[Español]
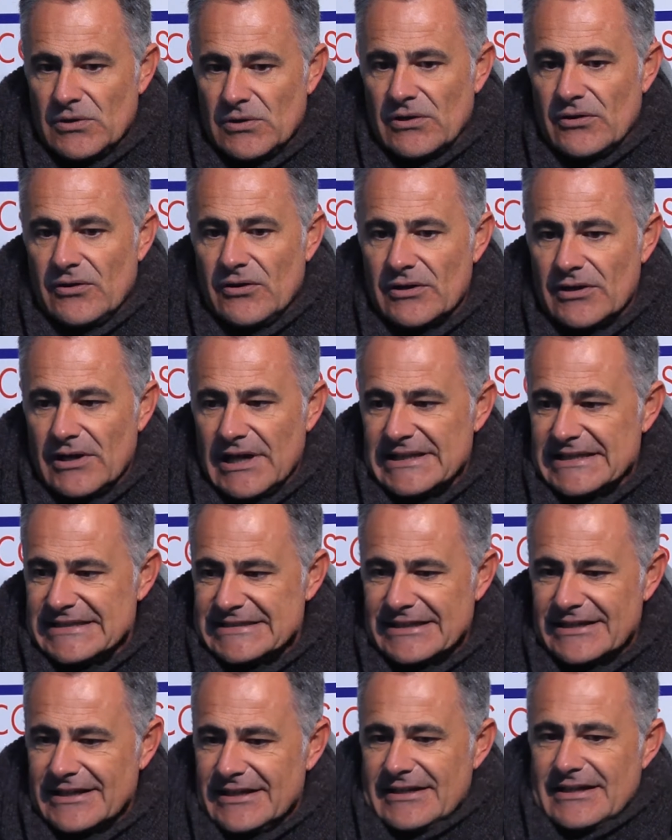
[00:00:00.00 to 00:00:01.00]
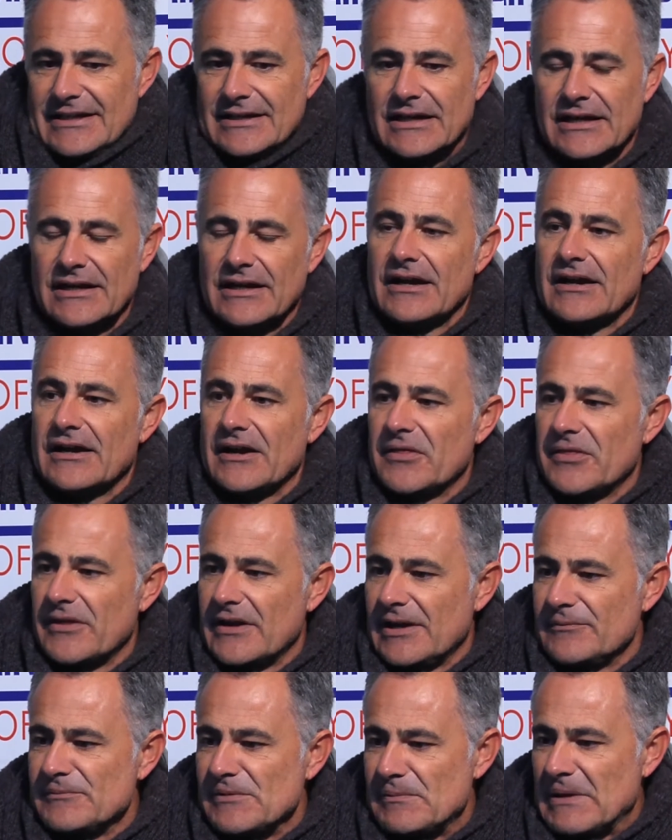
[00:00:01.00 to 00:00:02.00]
Bueno, antes que nada quería
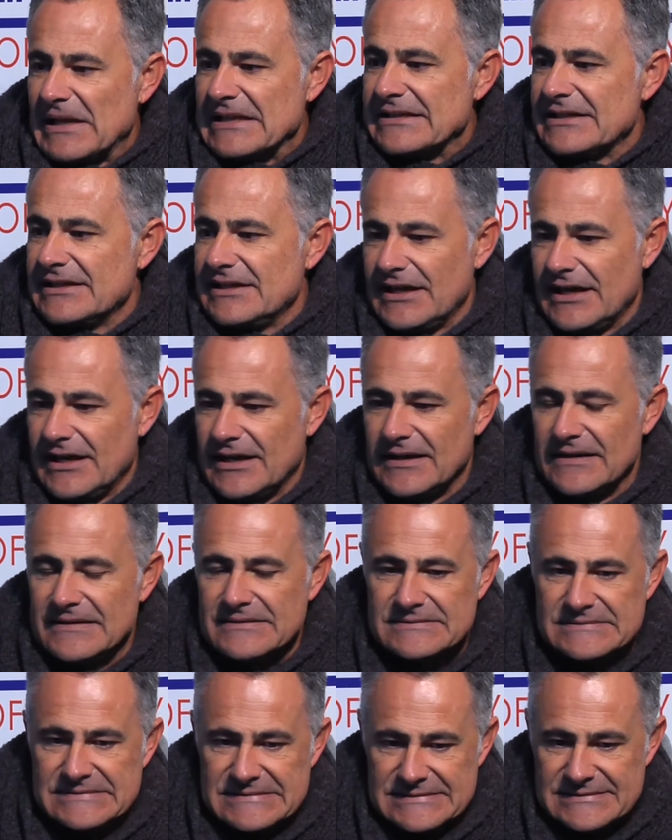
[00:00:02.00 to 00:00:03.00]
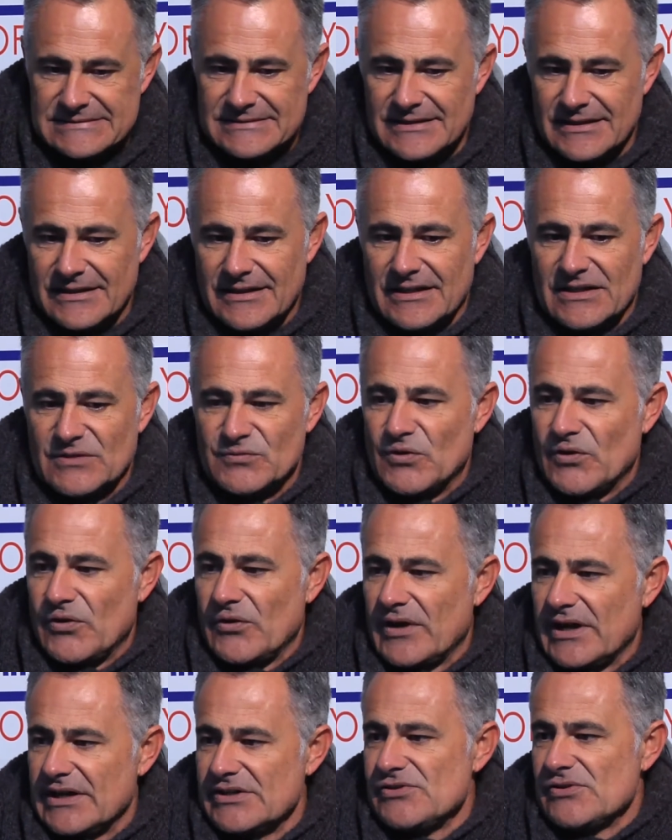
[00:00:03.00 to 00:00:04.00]
agradecer a mi plantilla el
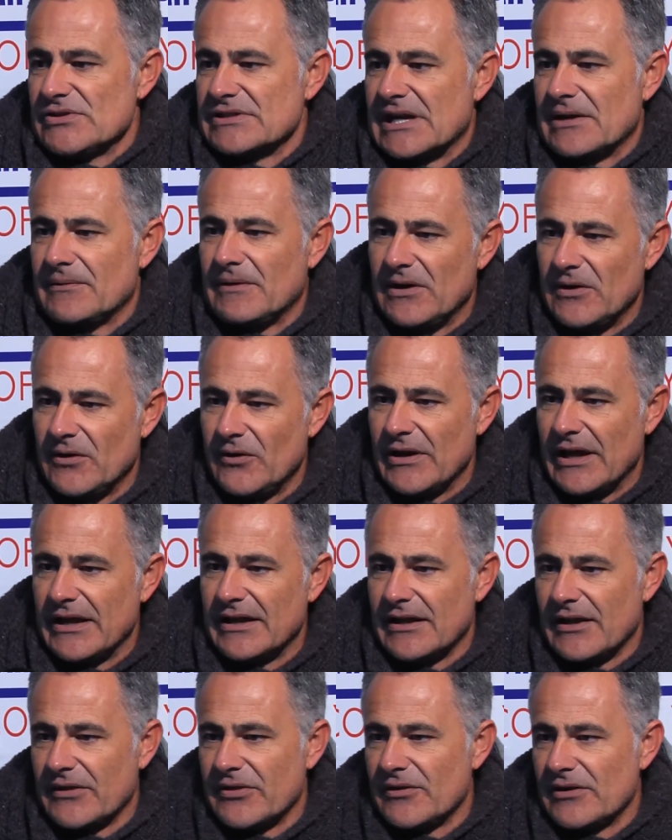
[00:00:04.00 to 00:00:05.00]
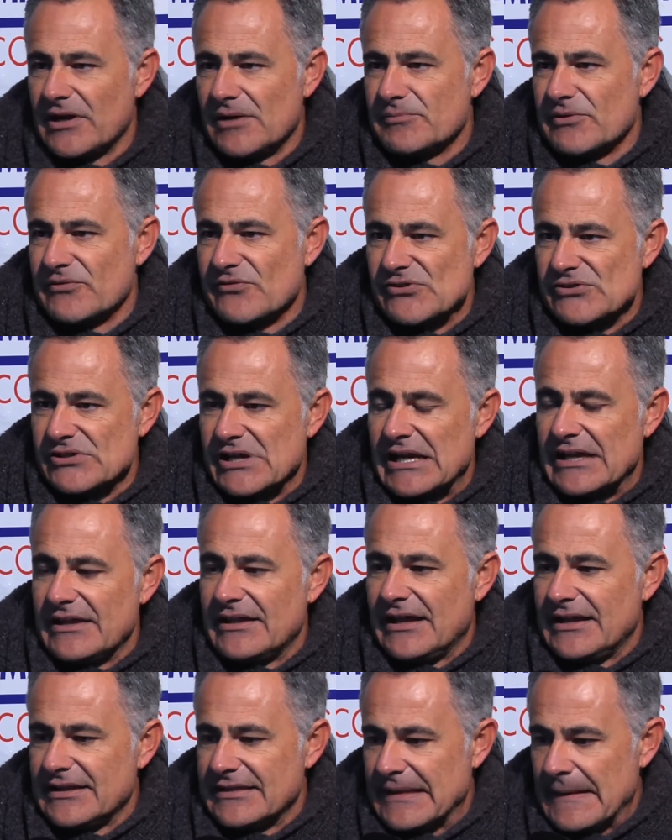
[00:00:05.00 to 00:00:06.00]
esfuerzo que ha hecho, el trabajo, la dedicación, la
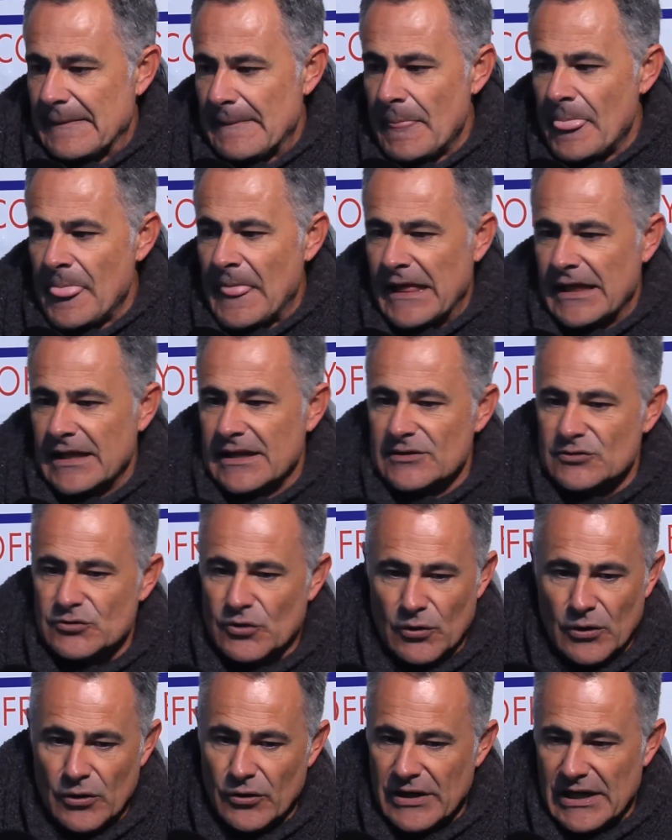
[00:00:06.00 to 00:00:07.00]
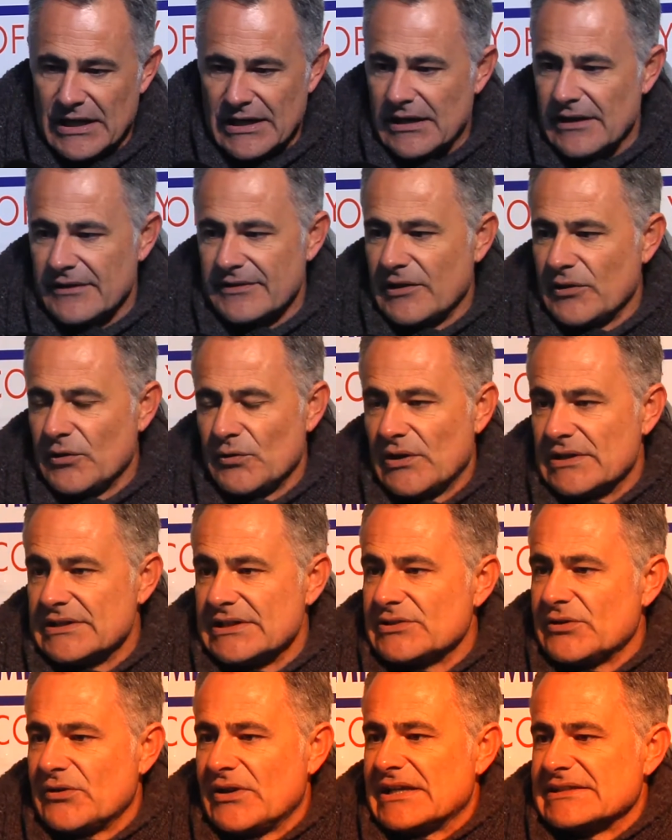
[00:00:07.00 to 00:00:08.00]
profesionalidad, todo lo que ha realizado
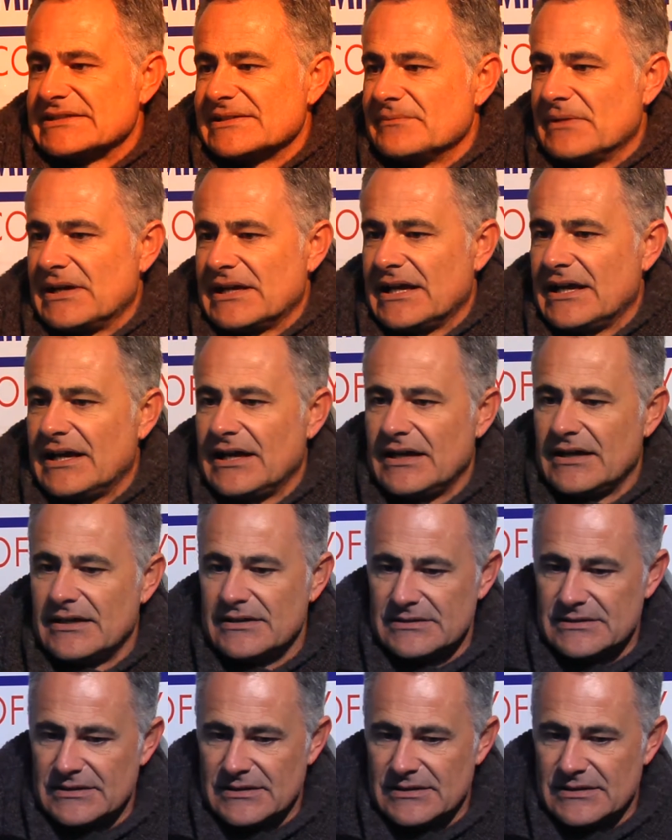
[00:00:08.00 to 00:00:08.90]
durante toda la semana